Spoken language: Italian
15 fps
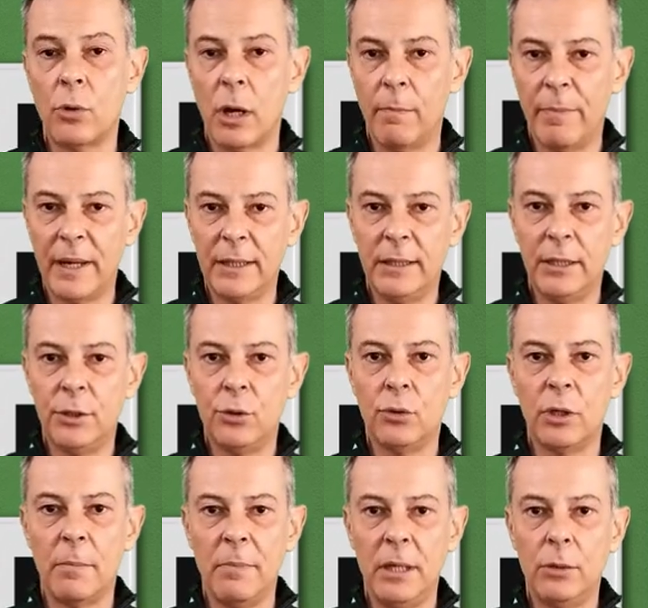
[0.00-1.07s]
al
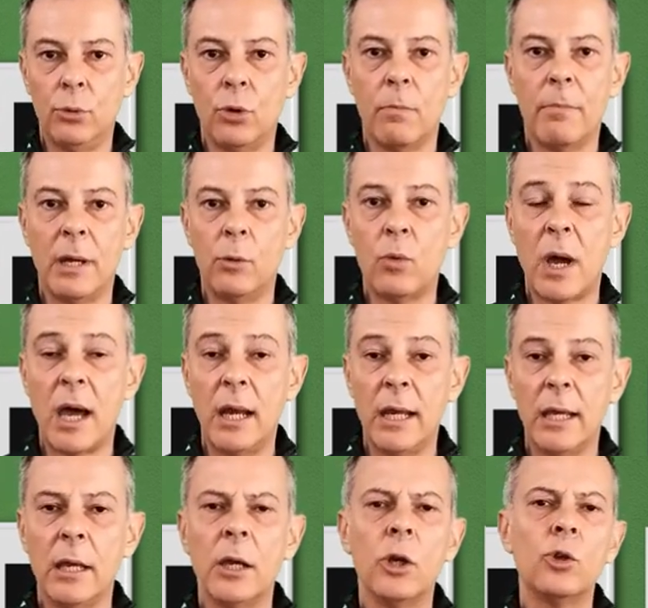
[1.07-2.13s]
partizionamento manuale